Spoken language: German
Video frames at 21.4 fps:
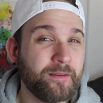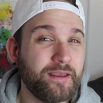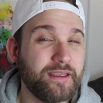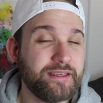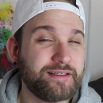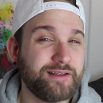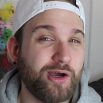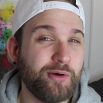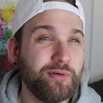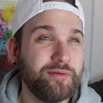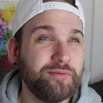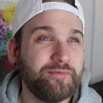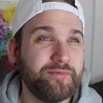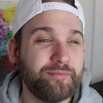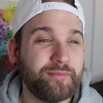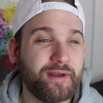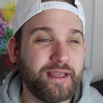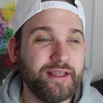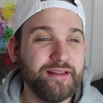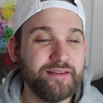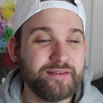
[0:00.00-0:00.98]
Ich glaube,
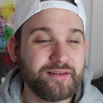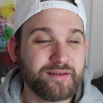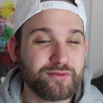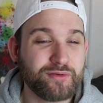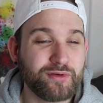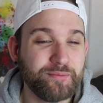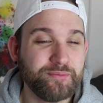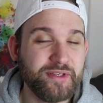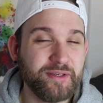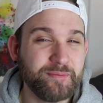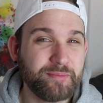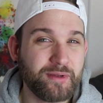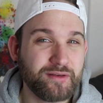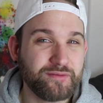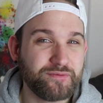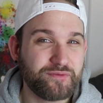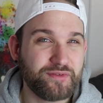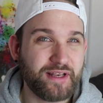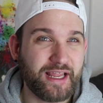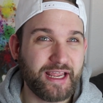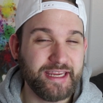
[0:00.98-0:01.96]
bei Instagram sieht
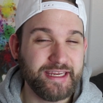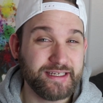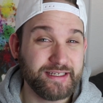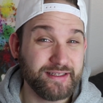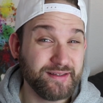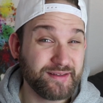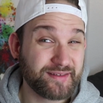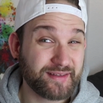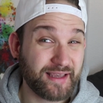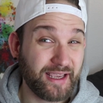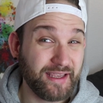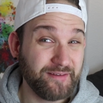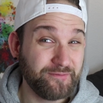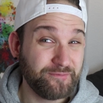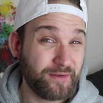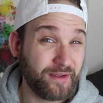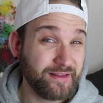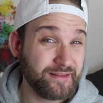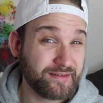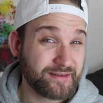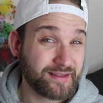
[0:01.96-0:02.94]
man vielleicht ein
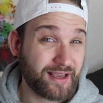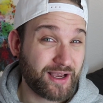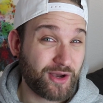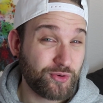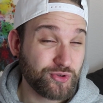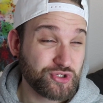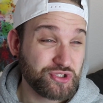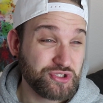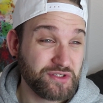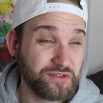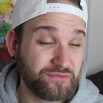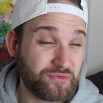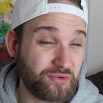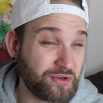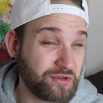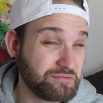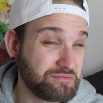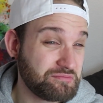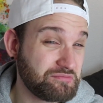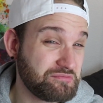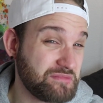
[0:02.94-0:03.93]
Zeitfenster-Ausschnitt
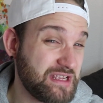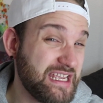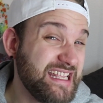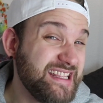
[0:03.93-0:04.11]
von